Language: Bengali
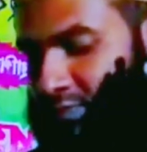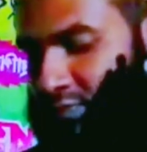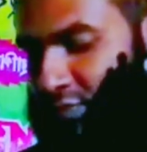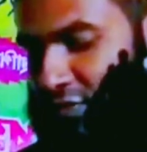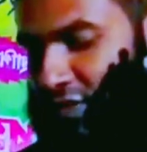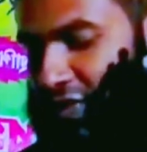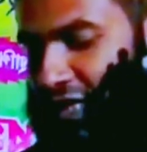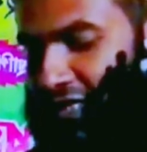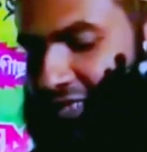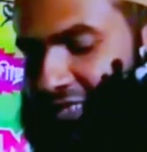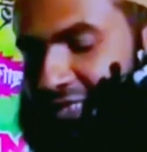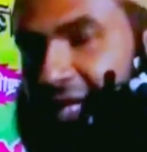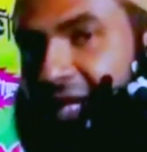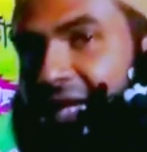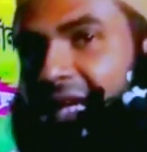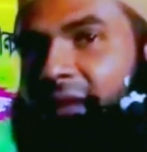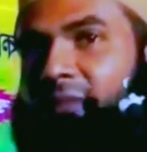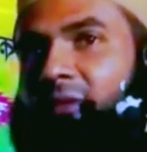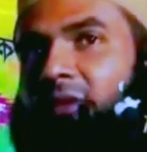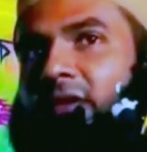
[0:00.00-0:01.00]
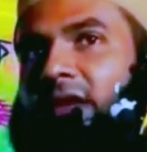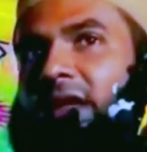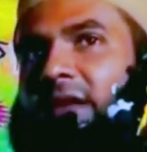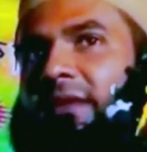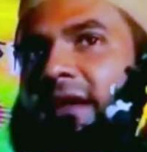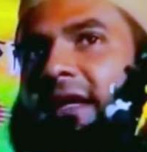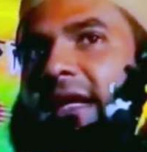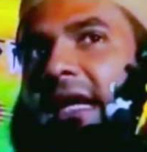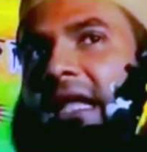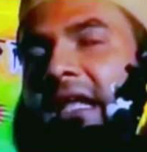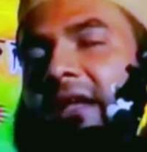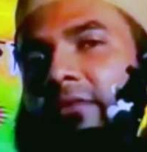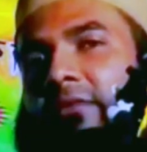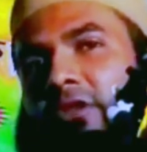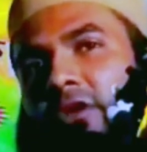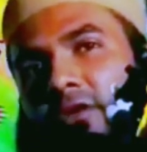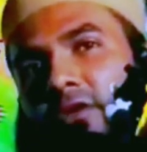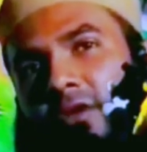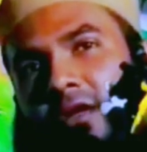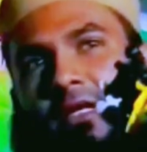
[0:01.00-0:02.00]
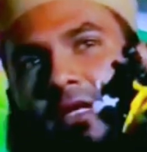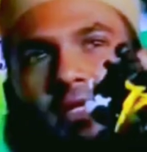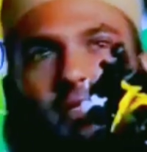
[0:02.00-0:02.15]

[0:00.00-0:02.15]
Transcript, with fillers: পোকা জায়গা পেল না আমার গালের ভিতরে ঢুকে